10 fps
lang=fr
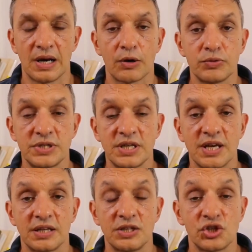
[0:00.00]
La Russie
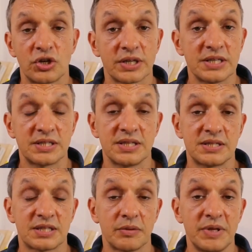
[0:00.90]
qui a déjà encaissé
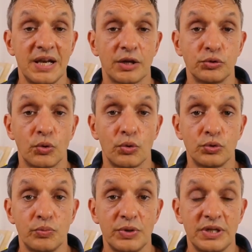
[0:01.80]
100 milliards d'euros
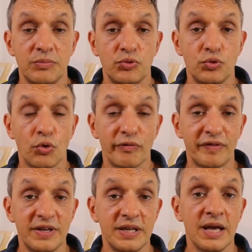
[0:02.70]
depuis le début du
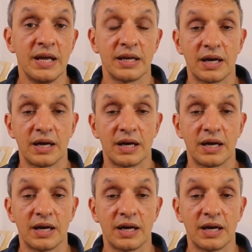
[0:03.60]
conflit